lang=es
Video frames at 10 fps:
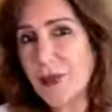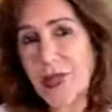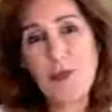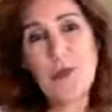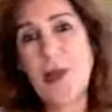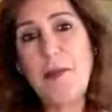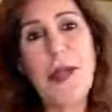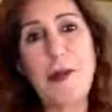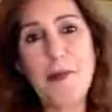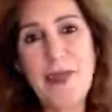que es una
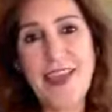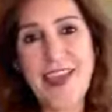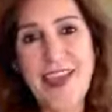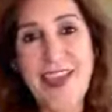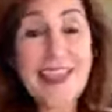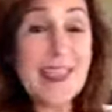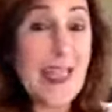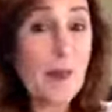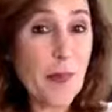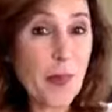maravilla, que es
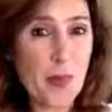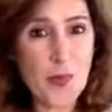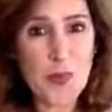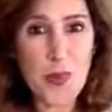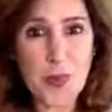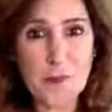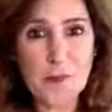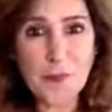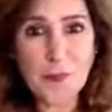la evolución.